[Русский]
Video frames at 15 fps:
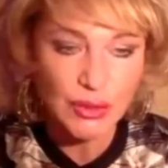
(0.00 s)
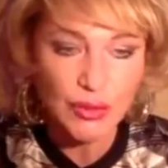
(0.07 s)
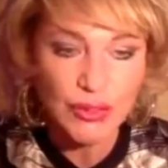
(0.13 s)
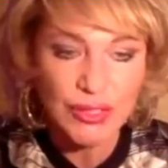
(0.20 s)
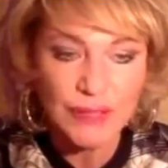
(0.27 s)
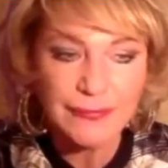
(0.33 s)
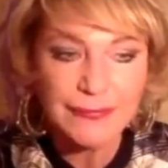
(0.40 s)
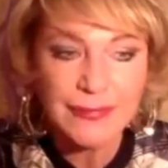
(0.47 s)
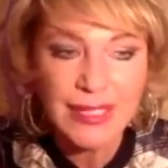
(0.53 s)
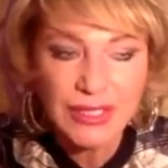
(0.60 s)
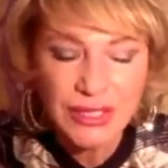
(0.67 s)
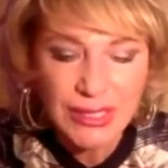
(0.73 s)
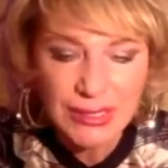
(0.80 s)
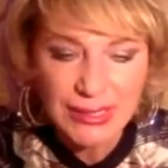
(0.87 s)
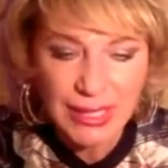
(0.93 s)
Что же
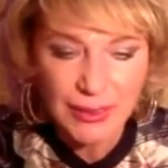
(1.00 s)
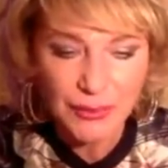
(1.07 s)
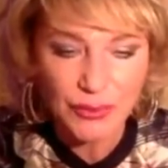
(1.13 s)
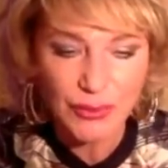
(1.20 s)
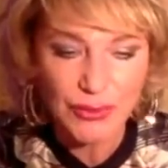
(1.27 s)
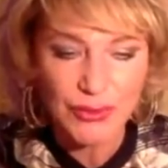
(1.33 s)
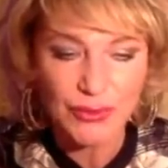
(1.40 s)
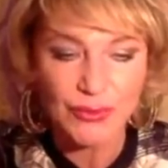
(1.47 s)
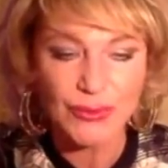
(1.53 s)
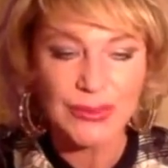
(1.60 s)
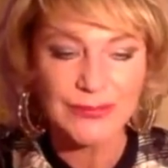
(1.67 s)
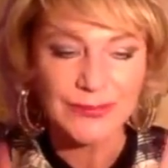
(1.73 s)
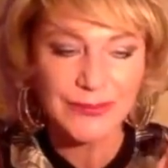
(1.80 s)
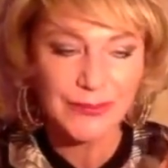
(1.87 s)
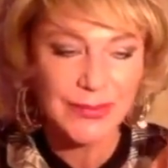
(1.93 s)
вешать на елочку?
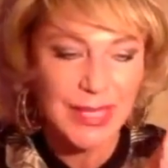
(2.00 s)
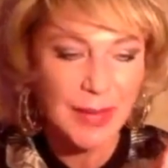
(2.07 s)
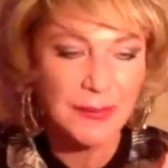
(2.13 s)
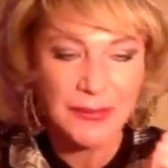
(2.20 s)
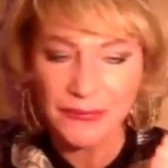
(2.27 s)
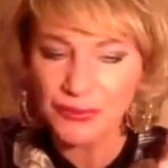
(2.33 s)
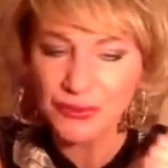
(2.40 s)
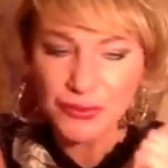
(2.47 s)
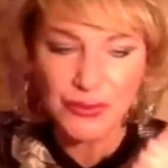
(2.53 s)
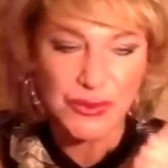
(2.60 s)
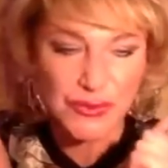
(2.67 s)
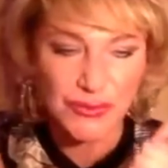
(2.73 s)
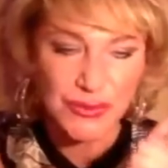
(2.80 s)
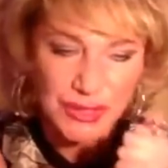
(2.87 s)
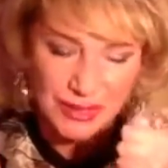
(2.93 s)
Прямо
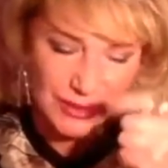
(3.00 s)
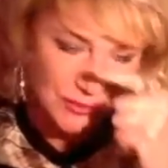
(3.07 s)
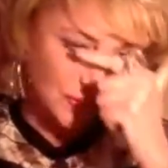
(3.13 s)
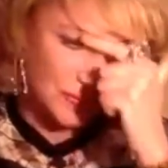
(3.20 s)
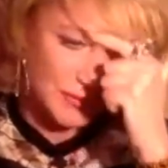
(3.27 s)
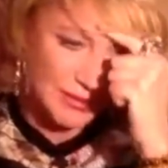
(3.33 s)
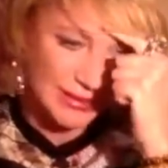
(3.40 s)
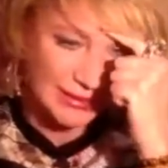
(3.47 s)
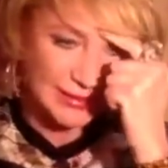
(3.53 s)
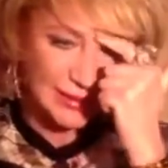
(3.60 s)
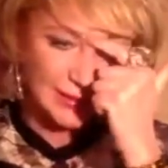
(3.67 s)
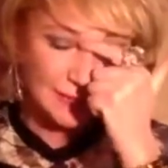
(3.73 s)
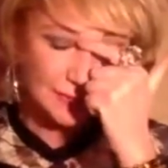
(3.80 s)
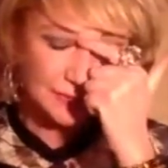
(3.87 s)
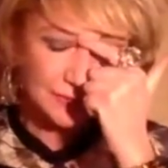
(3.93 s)
вот очень-очень хочу вам
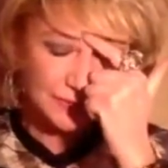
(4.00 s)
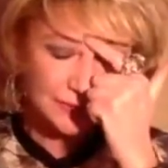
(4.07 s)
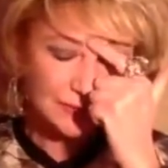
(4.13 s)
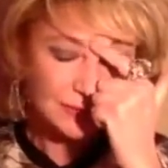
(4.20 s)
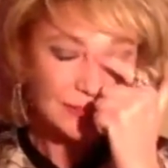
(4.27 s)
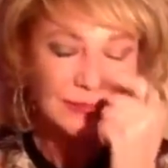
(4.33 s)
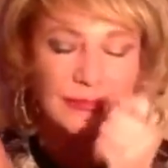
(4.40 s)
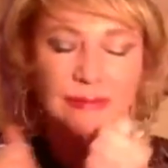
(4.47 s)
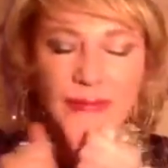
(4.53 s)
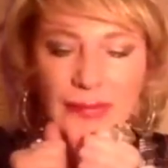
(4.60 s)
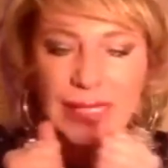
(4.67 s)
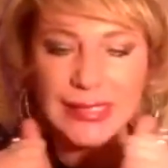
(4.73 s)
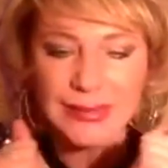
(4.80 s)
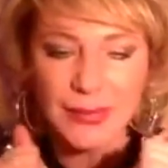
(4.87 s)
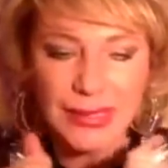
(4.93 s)
рассказать.
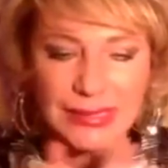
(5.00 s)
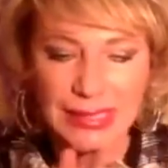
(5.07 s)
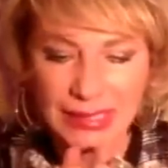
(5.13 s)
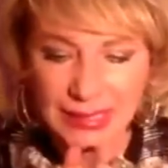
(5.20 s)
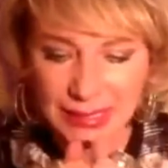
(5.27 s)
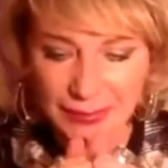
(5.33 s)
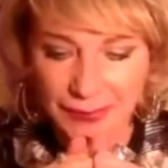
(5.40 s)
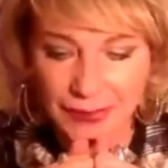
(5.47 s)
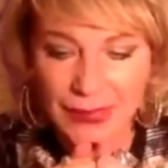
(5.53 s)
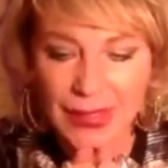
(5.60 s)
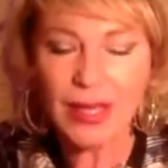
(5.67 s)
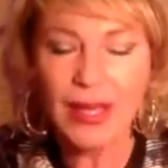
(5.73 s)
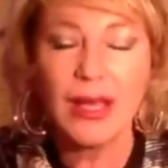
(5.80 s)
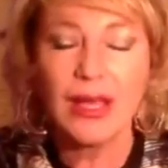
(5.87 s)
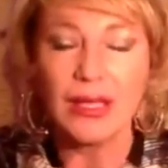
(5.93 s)
Смотрите,
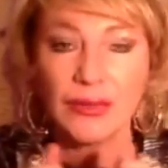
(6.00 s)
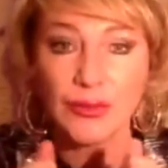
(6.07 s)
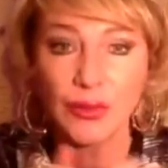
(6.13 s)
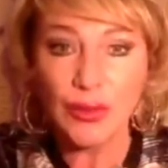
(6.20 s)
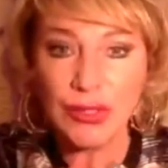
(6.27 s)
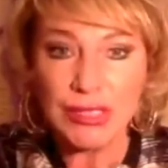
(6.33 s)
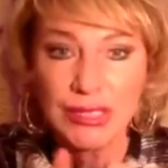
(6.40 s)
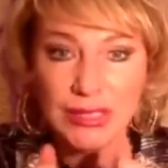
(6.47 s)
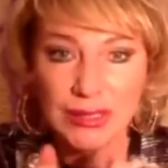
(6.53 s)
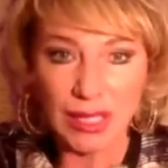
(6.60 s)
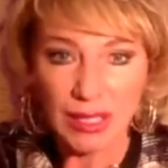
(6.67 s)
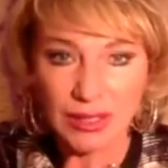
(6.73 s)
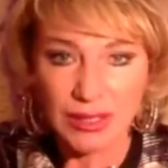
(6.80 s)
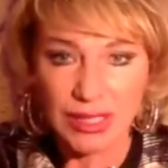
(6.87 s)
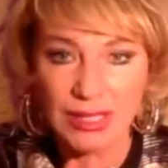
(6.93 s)

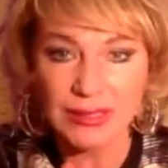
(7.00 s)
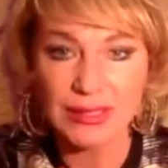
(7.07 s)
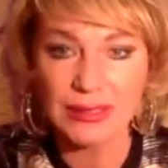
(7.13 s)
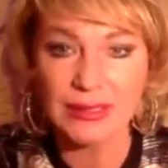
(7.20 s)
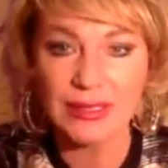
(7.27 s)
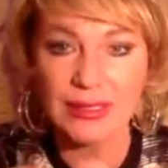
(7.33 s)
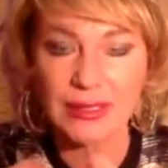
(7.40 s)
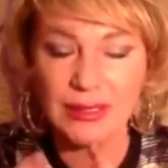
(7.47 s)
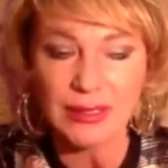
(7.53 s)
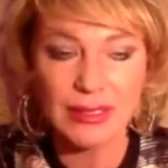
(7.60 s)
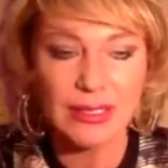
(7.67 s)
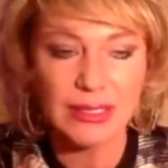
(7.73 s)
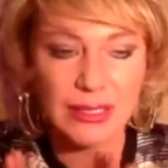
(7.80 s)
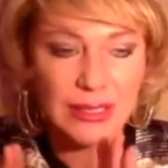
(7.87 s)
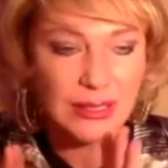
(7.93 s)
точно так же, это
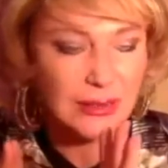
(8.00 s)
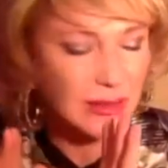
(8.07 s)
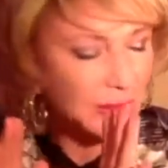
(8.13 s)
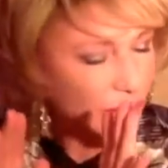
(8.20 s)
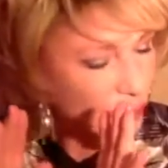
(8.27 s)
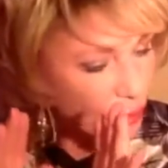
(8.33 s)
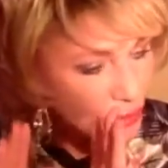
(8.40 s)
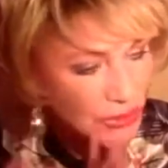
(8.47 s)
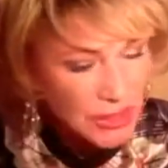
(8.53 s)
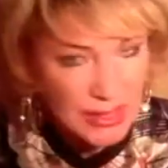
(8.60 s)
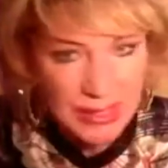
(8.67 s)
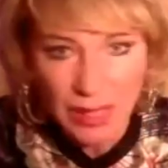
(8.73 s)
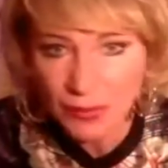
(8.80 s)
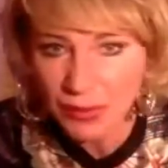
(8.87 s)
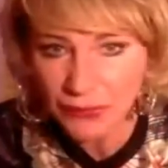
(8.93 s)

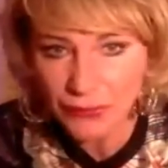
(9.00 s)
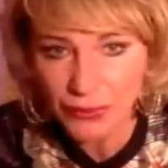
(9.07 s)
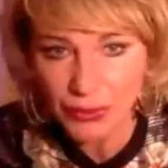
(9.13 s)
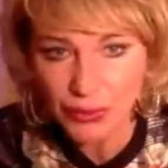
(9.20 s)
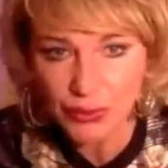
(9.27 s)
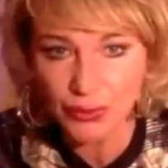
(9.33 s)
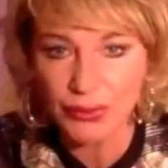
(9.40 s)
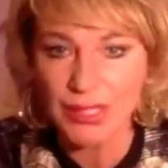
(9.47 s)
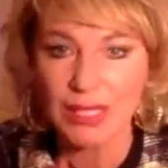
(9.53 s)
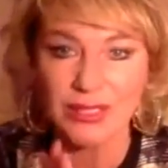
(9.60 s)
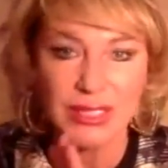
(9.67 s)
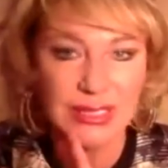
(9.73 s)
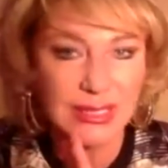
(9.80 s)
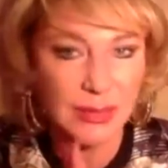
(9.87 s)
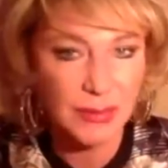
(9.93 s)
тот же самый фэншуй,
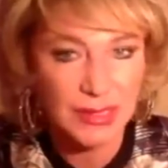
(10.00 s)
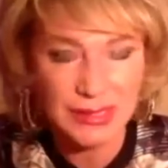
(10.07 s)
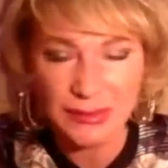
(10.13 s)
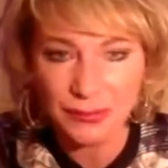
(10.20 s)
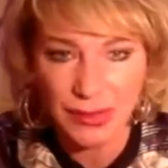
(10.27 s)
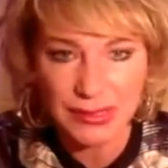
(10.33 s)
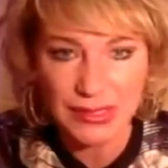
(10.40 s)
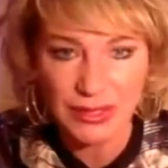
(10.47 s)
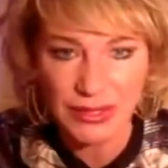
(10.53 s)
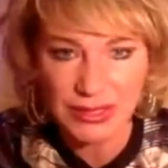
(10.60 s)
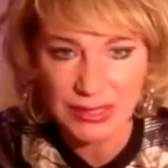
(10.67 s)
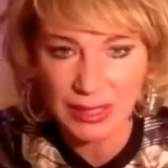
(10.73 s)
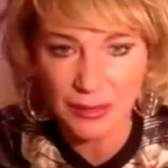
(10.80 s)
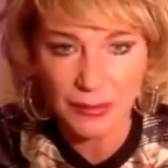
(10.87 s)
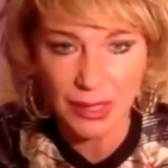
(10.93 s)
та же самая
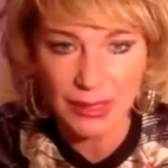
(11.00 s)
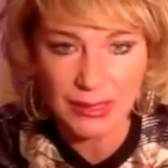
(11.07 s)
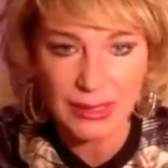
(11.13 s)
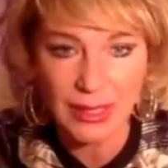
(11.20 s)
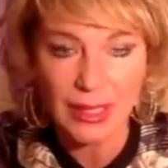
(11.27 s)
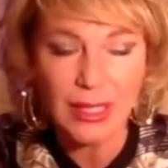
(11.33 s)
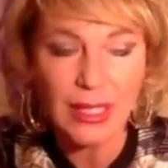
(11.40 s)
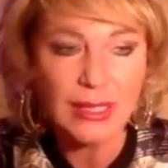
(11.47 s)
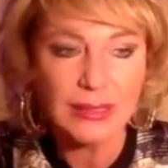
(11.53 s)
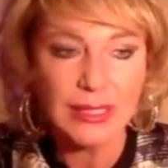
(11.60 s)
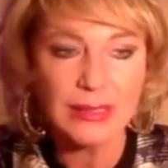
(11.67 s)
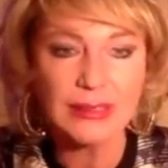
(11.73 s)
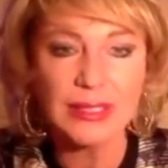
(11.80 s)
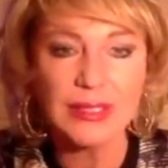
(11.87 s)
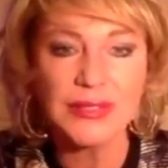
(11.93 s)
симпатическая магия.
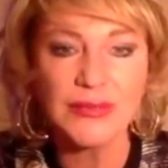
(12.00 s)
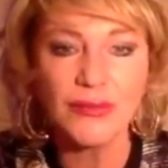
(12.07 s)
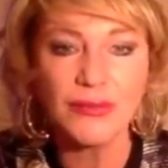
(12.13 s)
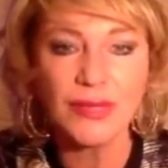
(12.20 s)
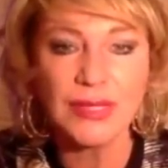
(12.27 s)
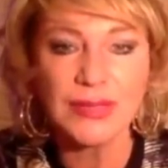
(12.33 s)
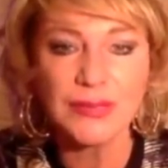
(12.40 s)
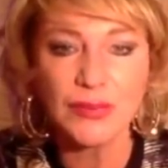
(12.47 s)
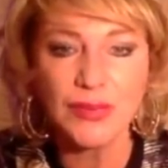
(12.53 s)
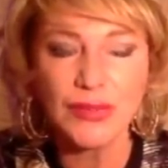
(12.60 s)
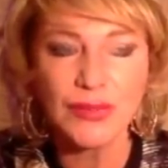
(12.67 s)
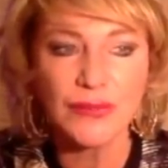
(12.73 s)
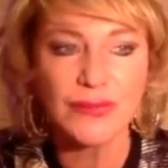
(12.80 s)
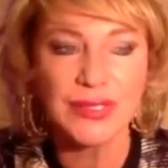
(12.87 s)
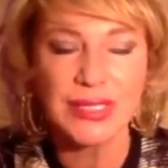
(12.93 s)
Да, для чего мы
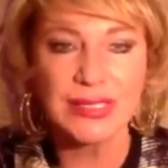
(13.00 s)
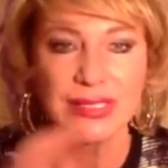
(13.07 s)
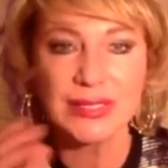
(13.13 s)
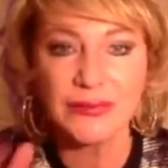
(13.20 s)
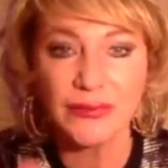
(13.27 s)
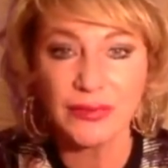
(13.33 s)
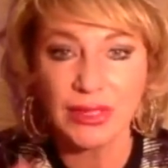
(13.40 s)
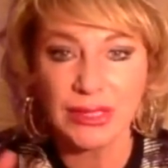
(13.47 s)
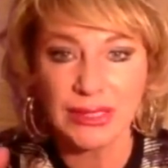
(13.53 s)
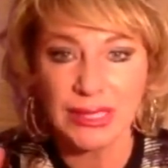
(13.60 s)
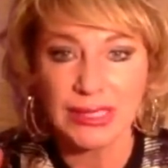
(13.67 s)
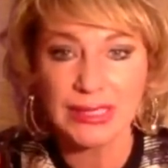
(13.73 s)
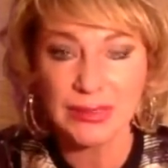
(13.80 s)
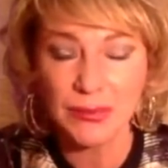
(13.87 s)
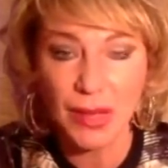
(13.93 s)
используем все символы
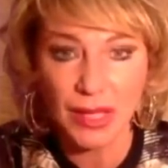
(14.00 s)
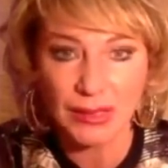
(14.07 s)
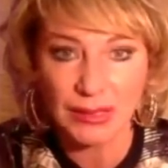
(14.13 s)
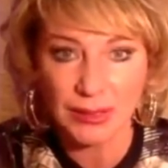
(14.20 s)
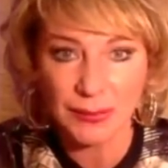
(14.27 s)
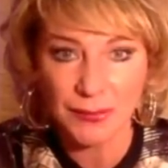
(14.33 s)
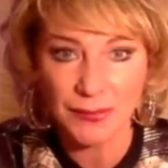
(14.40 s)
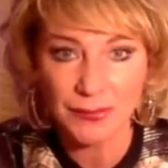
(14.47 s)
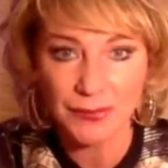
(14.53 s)
талисманы?